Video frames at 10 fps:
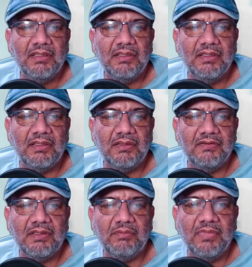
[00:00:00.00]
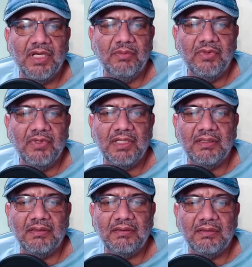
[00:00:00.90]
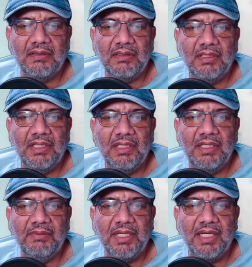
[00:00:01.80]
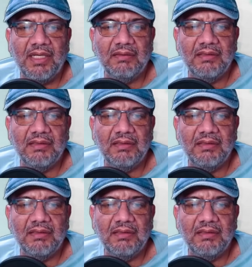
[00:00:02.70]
Entonces vamos a liberar,